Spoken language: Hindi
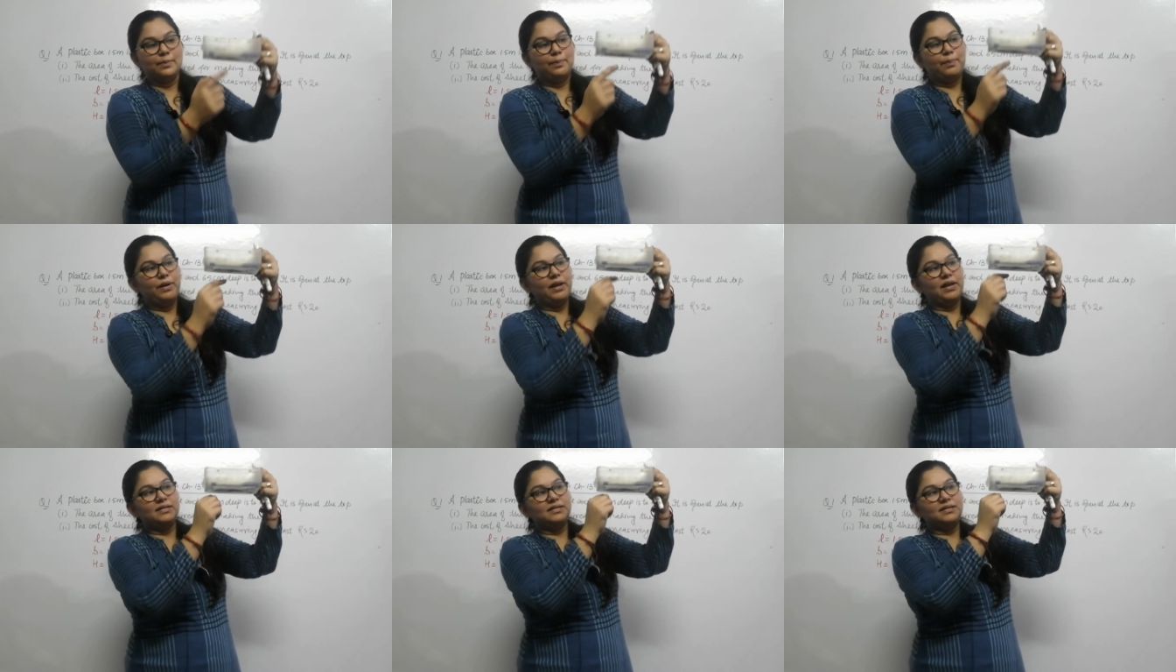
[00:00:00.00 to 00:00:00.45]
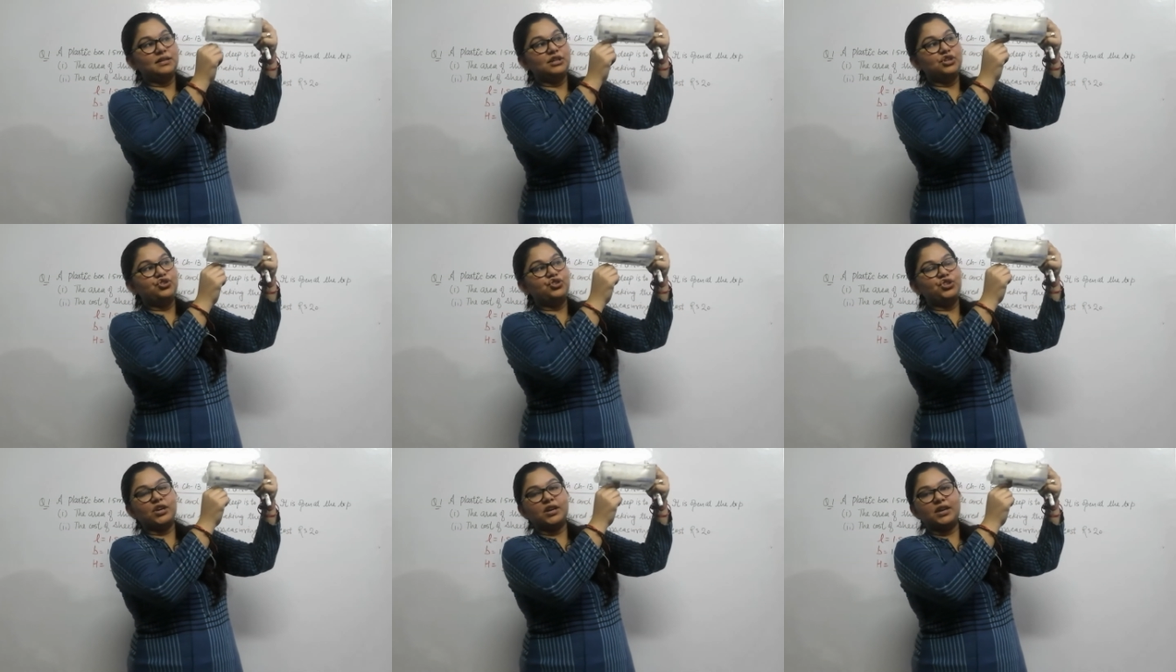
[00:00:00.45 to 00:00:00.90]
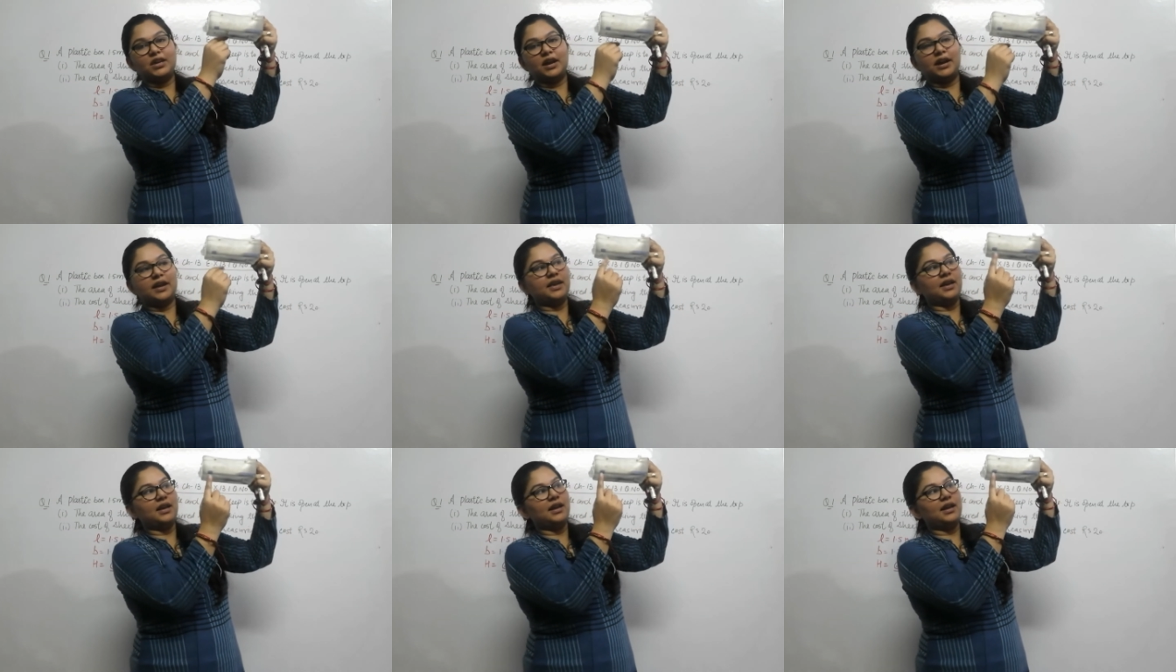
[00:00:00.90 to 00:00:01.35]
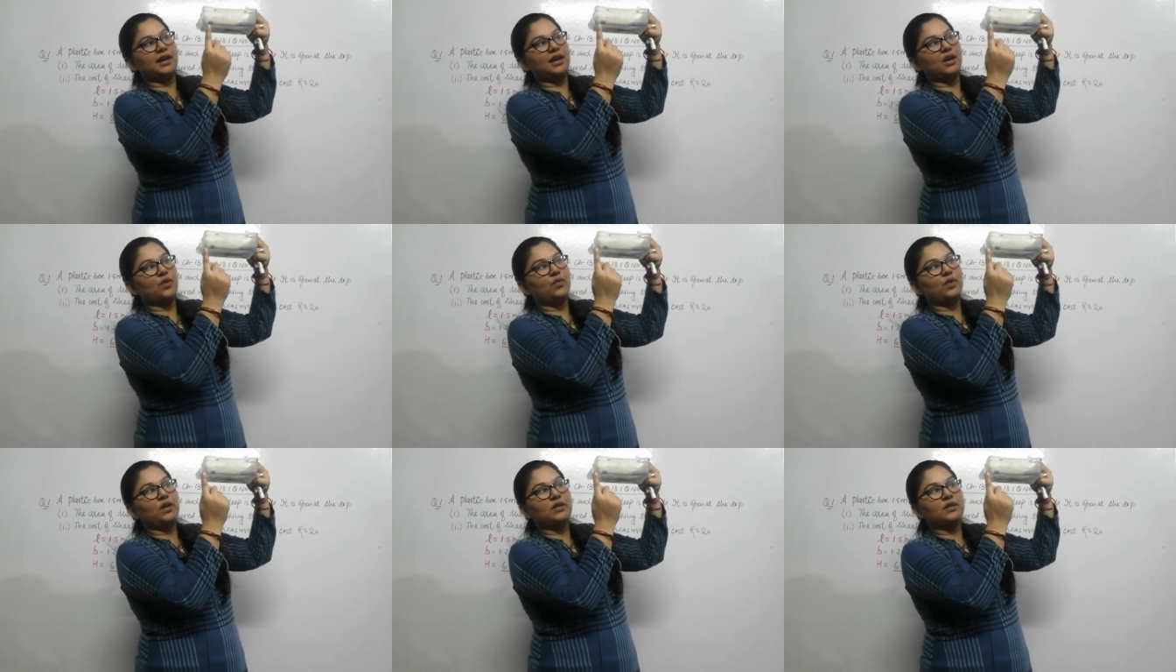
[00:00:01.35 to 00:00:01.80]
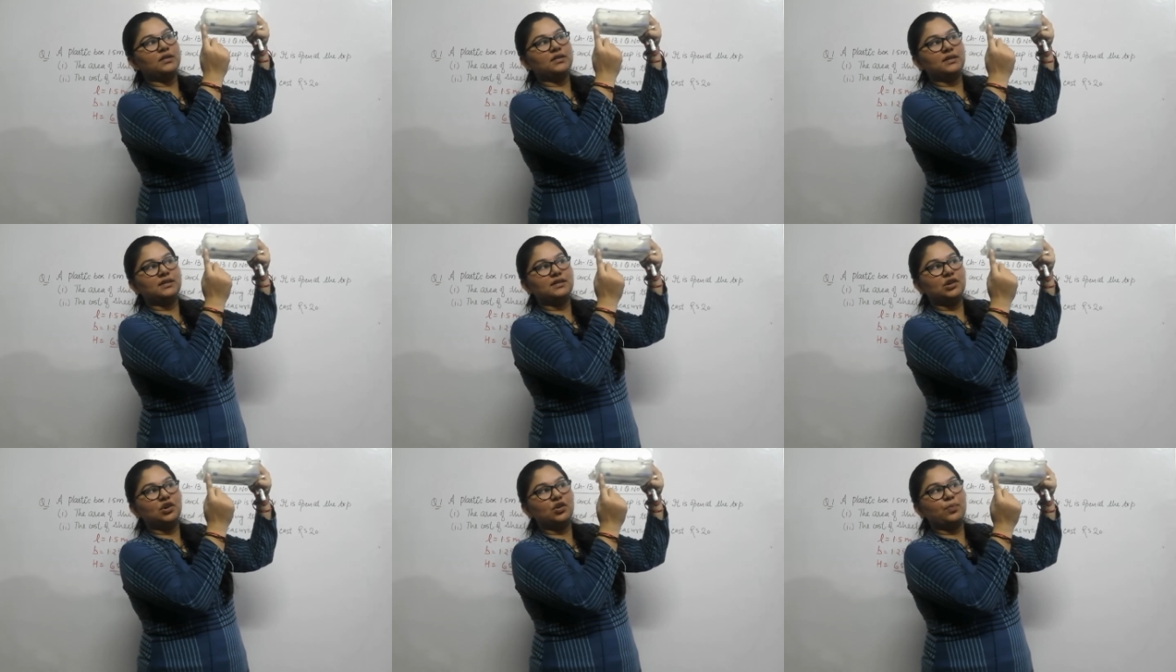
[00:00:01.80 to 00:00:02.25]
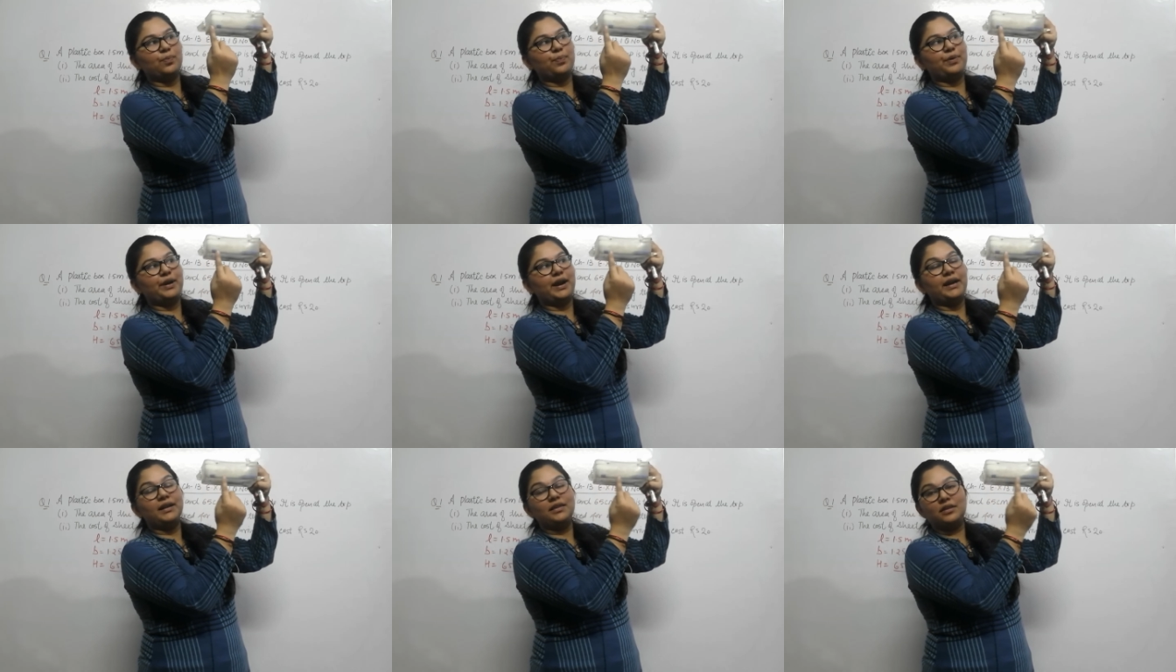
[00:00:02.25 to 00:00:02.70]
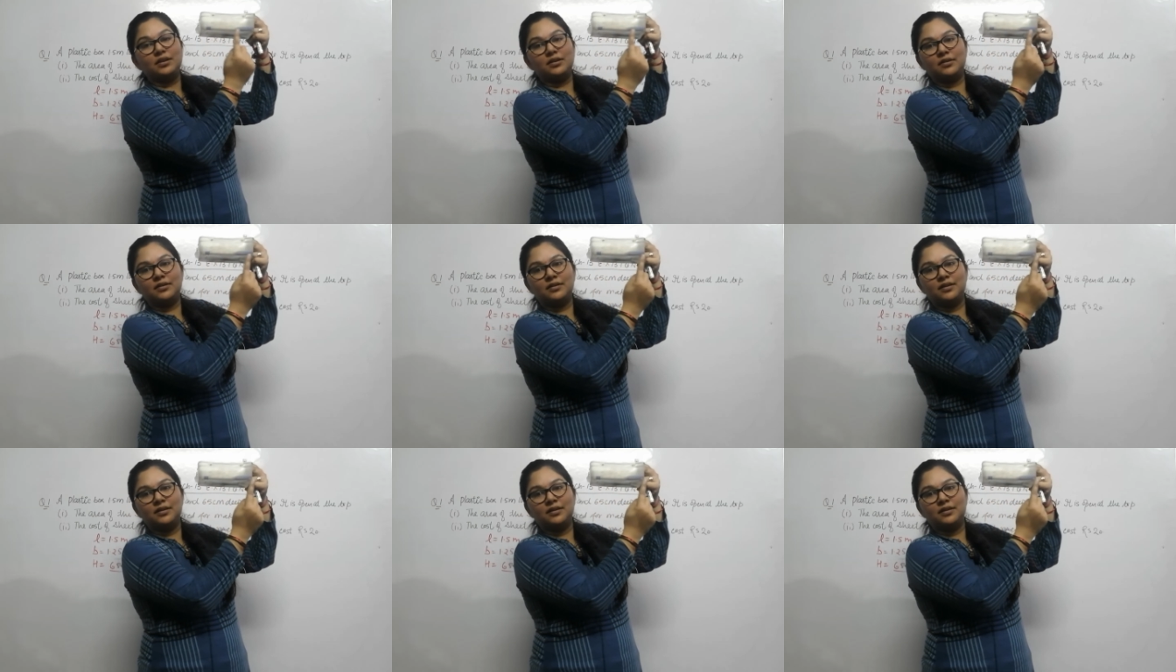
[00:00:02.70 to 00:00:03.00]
प्लस नीचे क्या क्या लगी हुई है दिस इज़ योर ब्रेथ